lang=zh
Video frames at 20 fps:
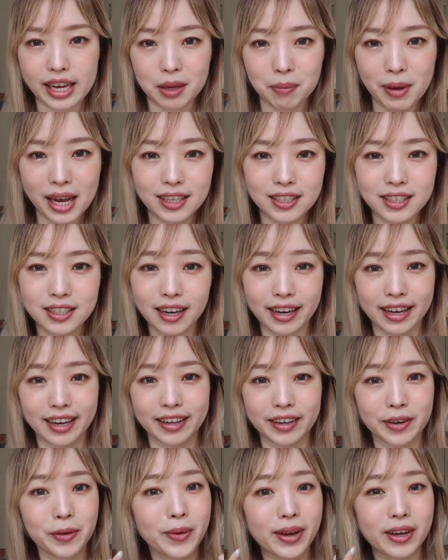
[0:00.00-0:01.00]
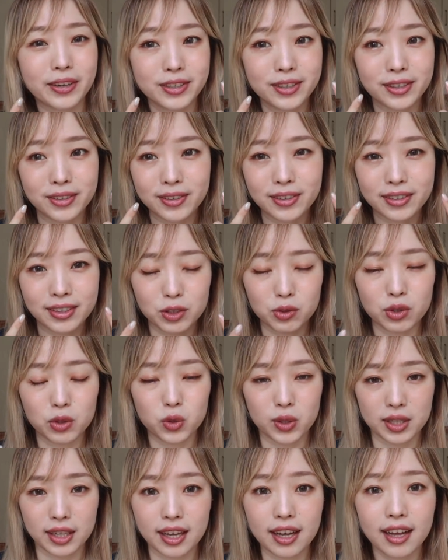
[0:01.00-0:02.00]
一派是脸跟我一样肉肉的，就会
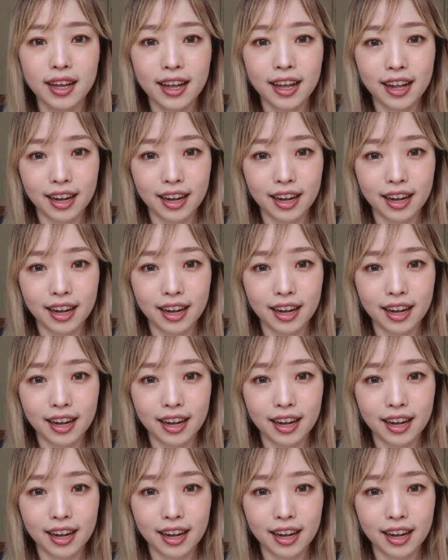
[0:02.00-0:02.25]
觉得